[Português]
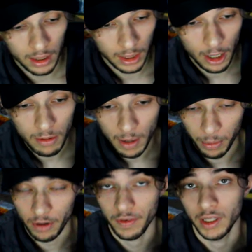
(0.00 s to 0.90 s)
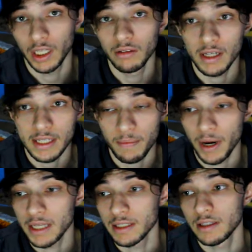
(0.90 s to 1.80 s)
Então, aproveitando essa
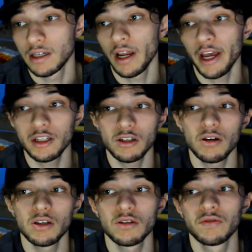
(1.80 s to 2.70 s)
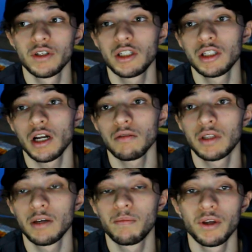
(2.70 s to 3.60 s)
paz da internet, eu resolvi tirar um
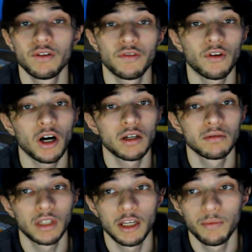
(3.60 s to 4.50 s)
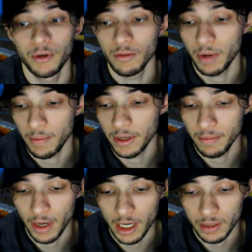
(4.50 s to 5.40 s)
tempinho fora, um tempinho para mim
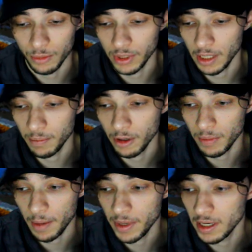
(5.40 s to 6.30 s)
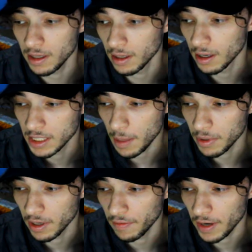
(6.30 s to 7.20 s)
mesmo, um tempinho para mim,
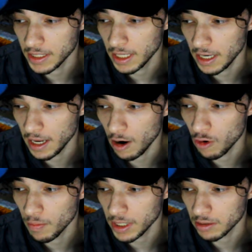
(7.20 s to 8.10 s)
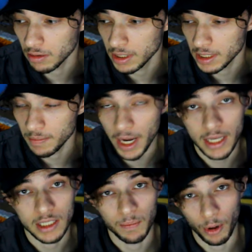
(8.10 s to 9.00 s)
sabe, fazer algumas coisas
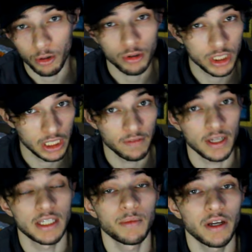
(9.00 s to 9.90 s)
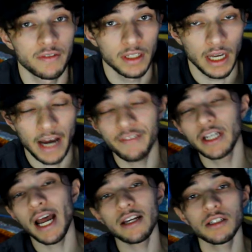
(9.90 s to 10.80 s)
mais produtivas da minha vida. A
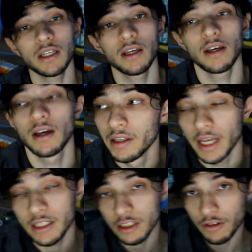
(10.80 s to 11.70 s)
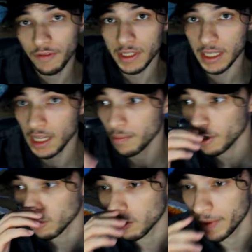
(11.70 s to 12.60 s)
verdade é que, desde que eu fiz aquele
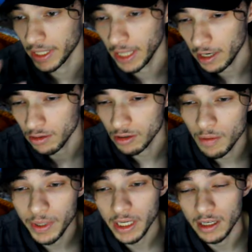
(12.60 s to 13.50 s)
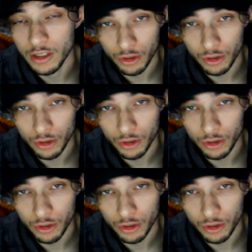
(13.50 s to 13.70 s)
meu documentário sobre